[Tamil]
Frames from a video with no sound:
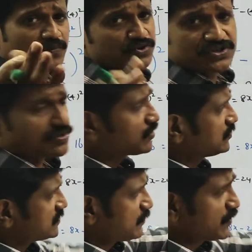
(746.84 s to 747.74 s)
சம்
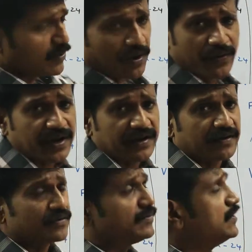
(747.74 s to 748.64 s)
முடிஞ்சிட்ருக்கும் சம்மே ஓவர்
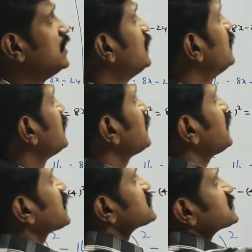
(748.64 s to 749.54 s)
இருக்கும் இங்கே
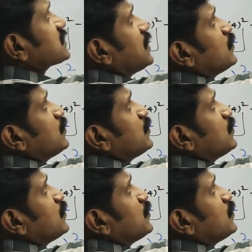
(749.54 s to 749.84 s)
எக்ஸ்ட்ரா